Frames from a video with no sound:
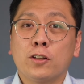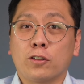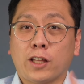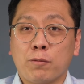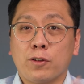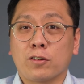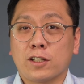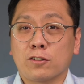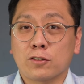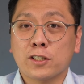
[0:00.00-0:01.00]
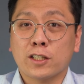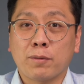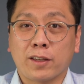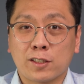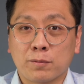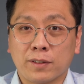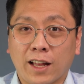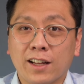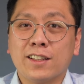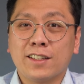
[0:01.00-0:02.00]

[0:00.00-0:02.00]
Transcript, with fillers: 또 다음 영상으로 찾아뵙겠습니다.